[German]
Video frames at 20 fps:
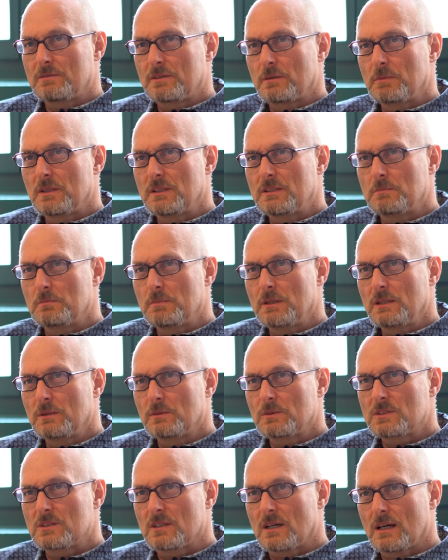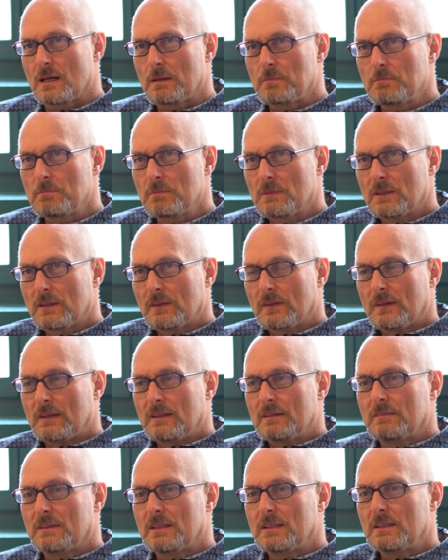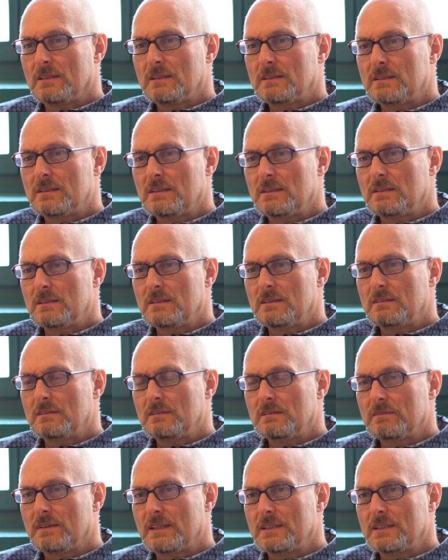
für Medienbildung zu haben, weil die, die